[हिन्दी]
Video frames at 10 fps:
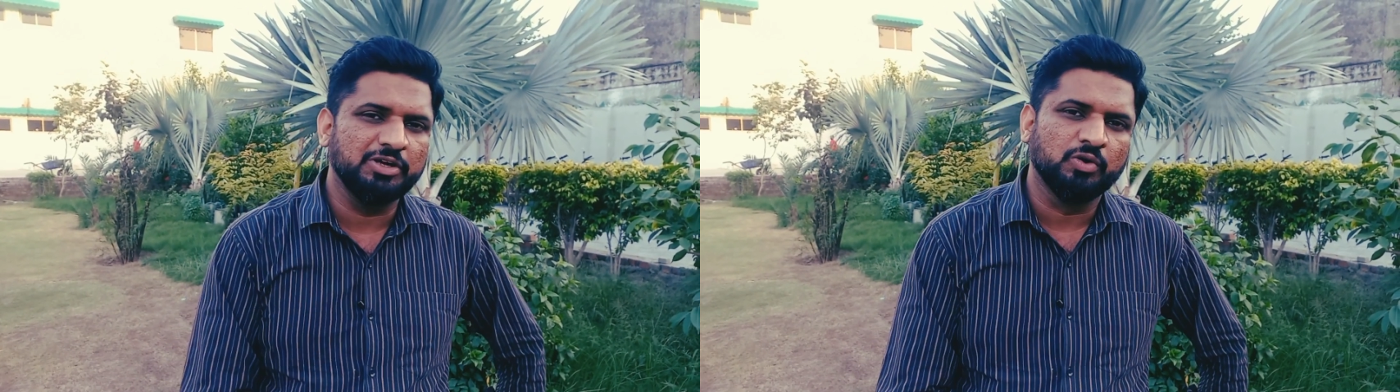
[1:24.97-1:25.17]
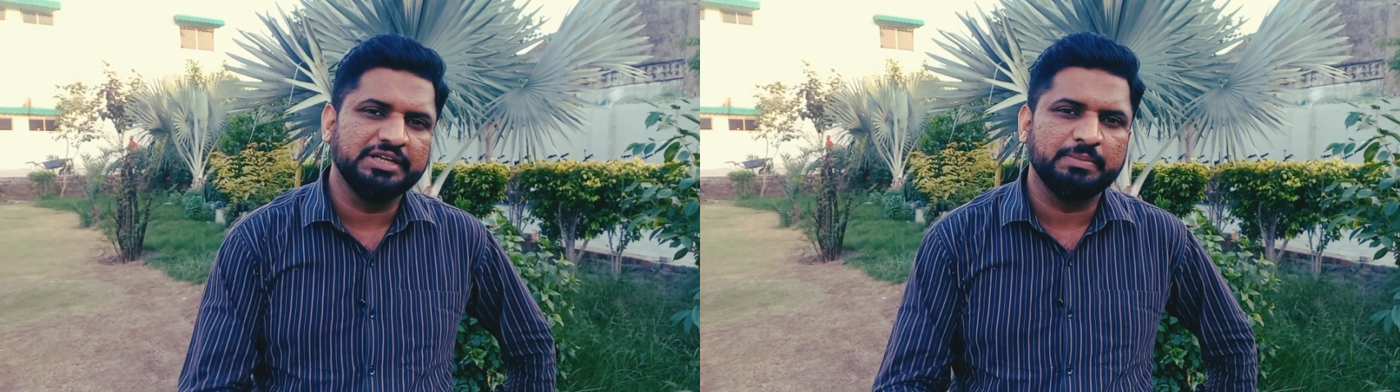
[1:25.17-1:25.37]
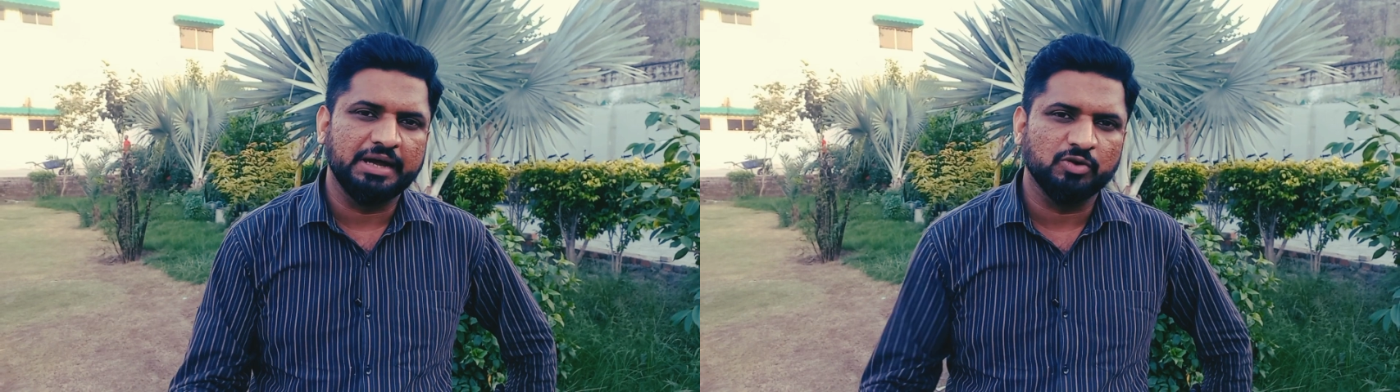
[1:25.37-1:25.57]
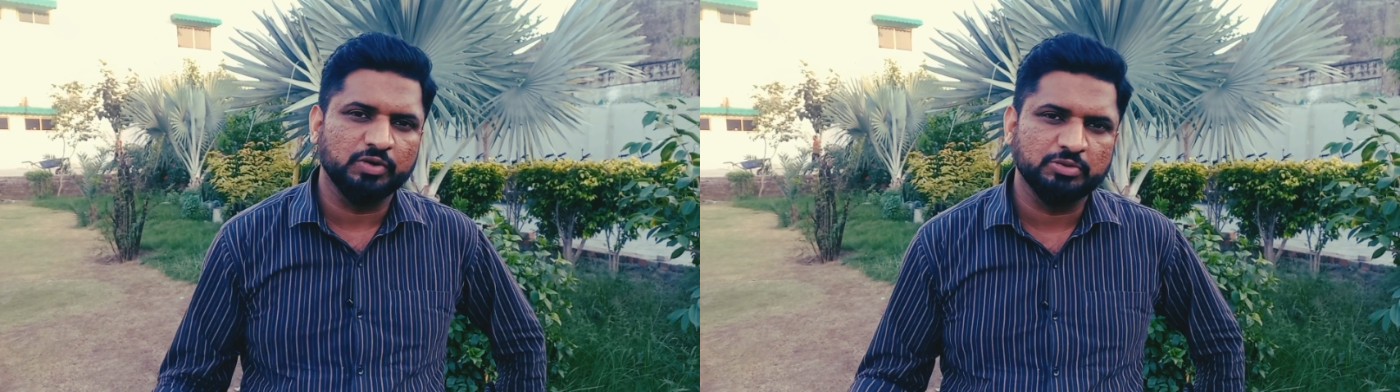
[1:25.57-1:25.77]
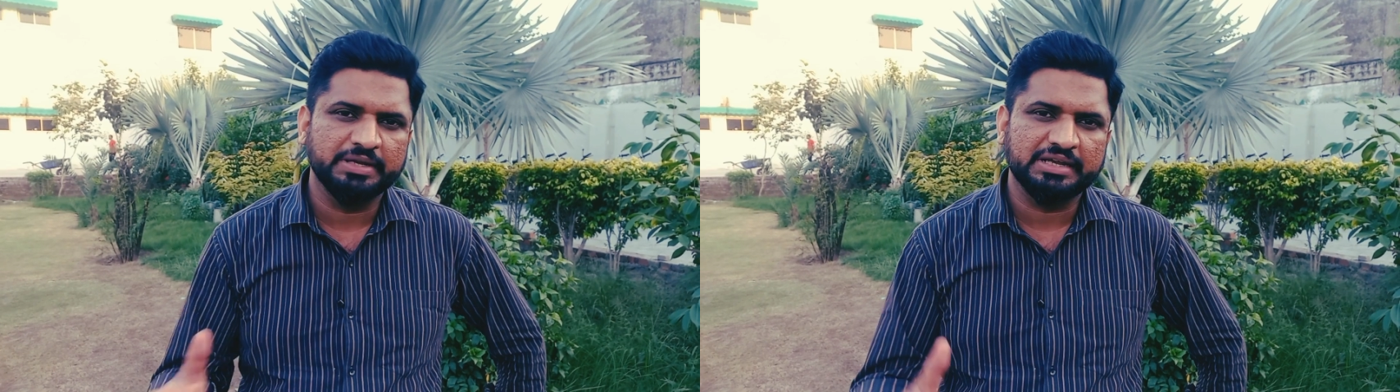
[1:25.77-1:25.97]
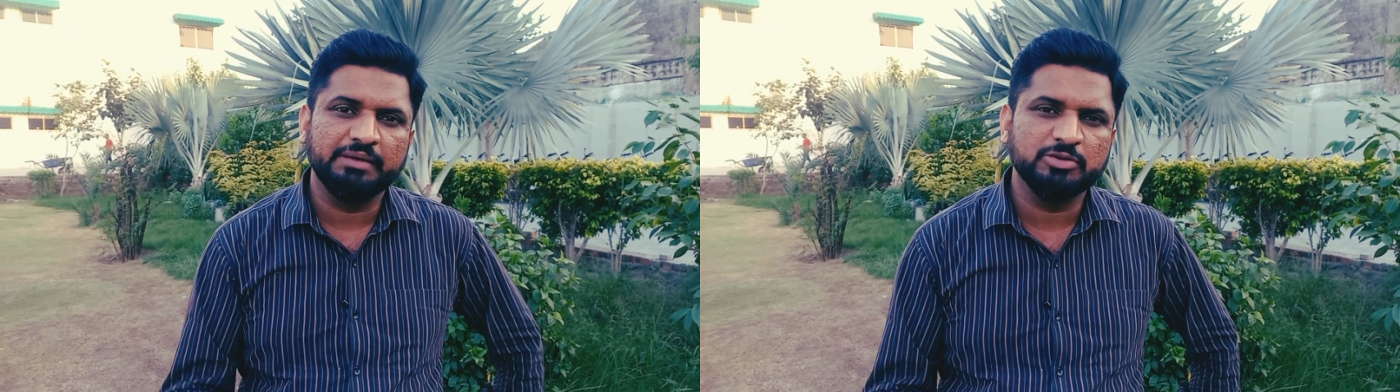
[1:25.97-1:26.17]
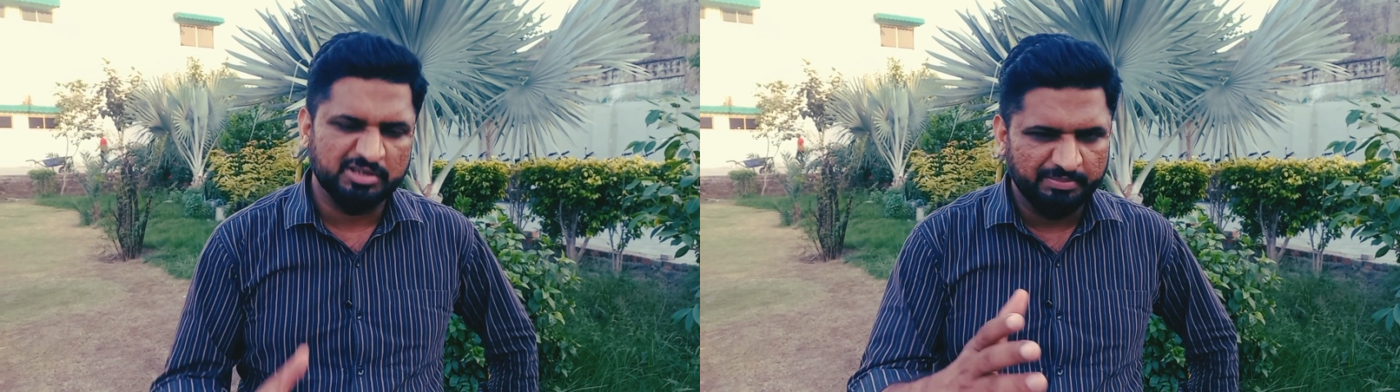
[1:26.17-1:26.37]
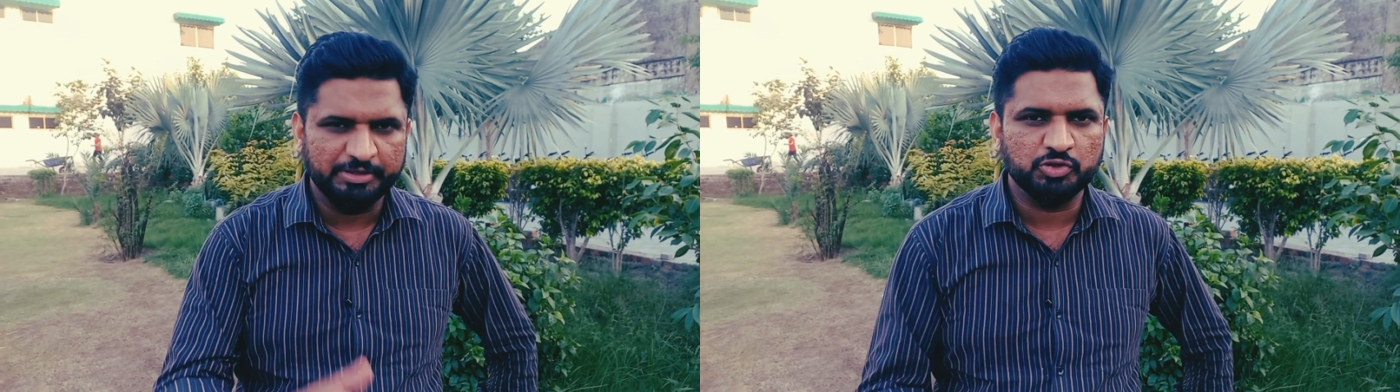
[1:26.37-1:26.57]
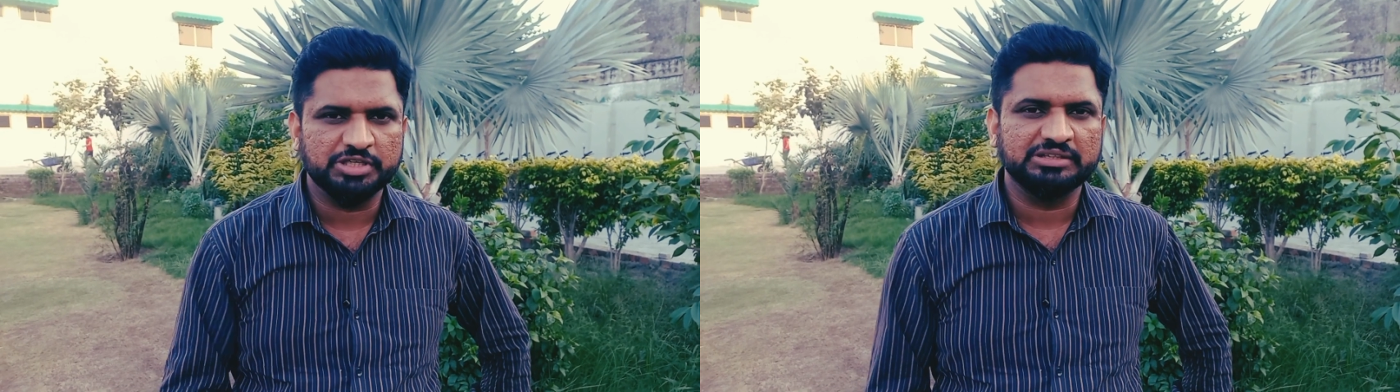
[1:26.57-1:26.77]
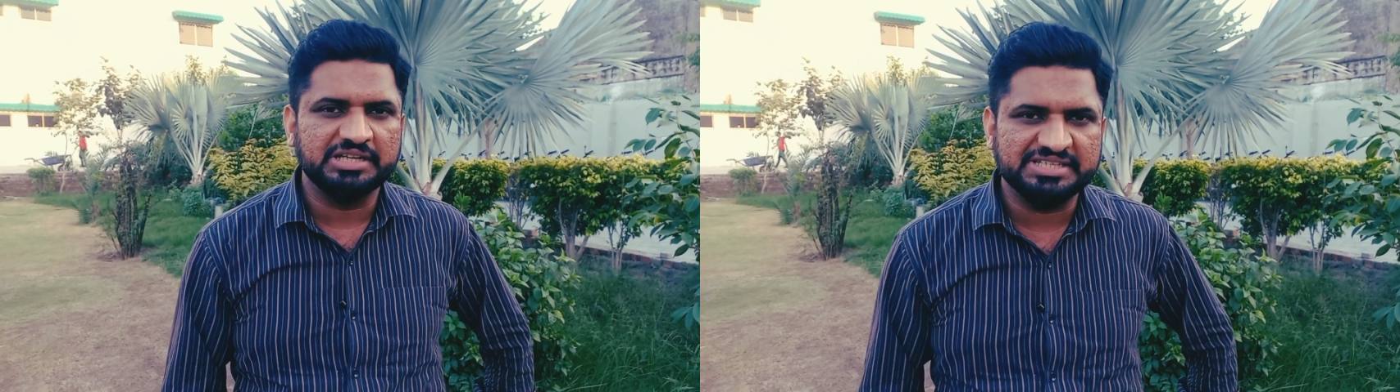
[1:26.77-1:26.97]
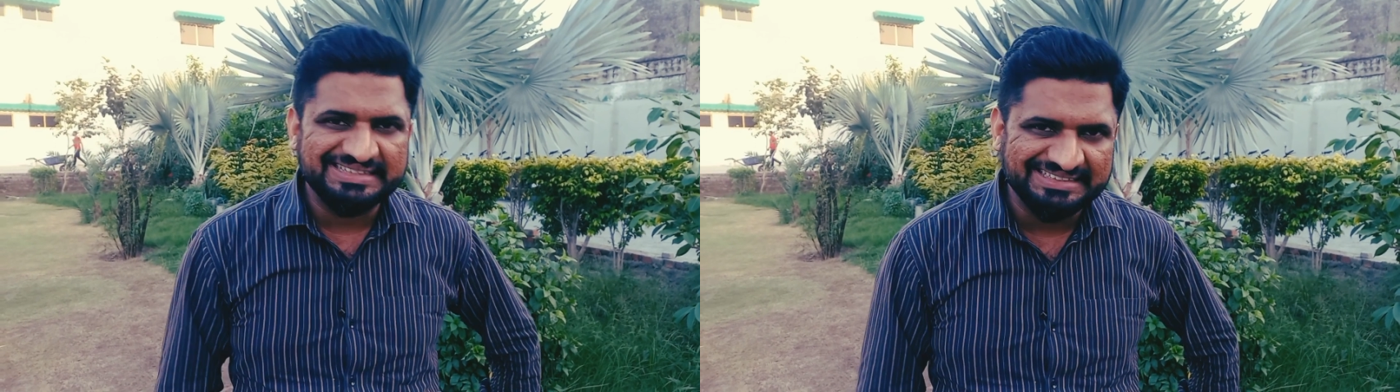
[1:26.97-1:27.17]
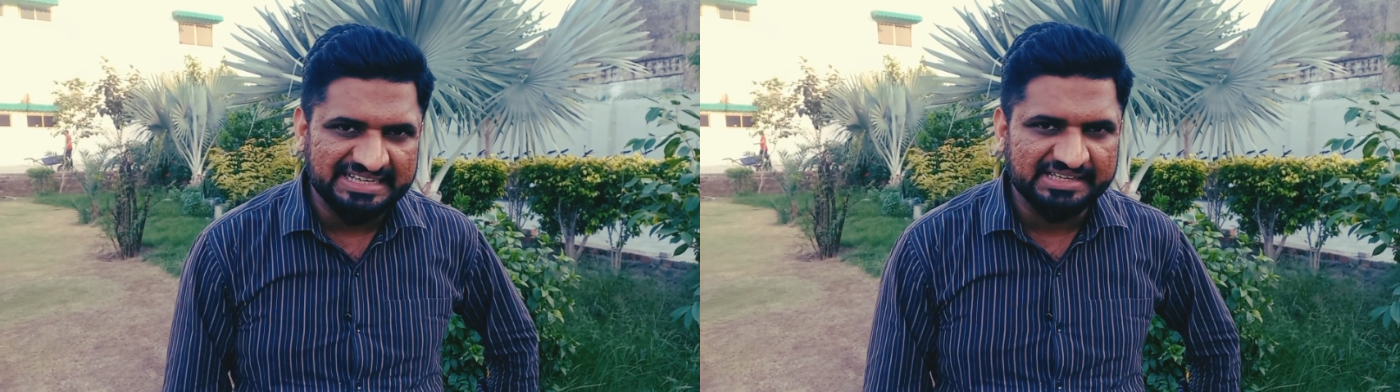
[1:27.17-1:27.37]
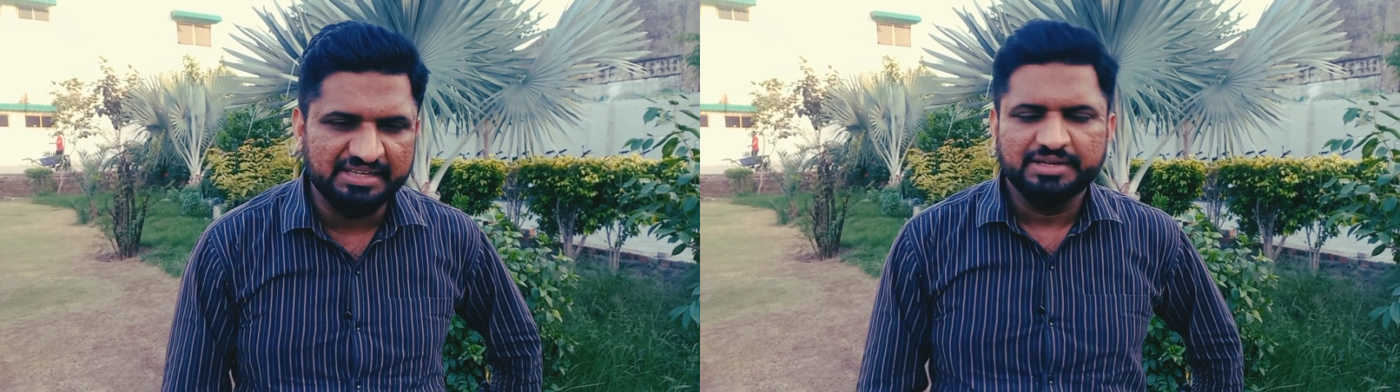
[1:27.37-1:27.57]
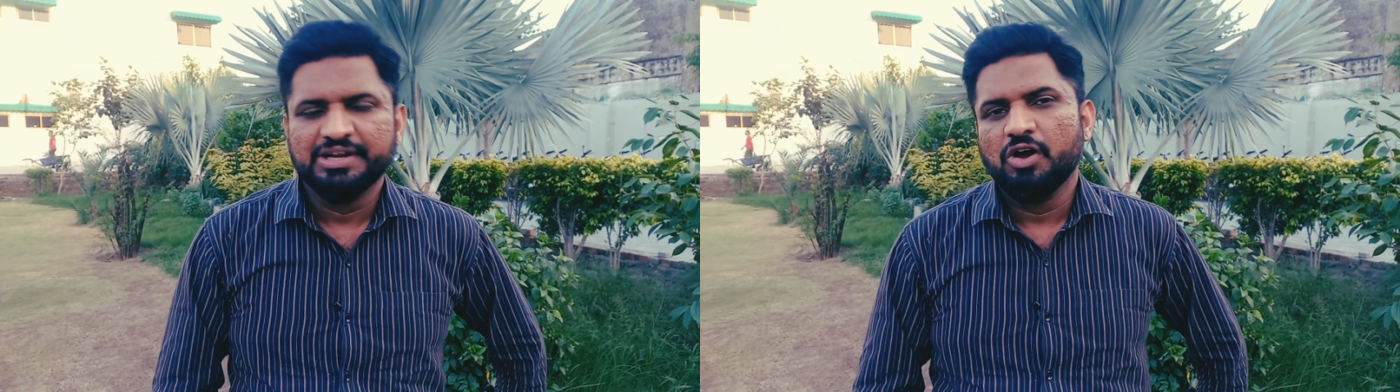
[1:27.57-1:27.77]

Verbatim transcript: मीर होंगे या बरार होंगे तो मेरे ख्याल में सामा मीर को शायद तरजीह दी जाएगी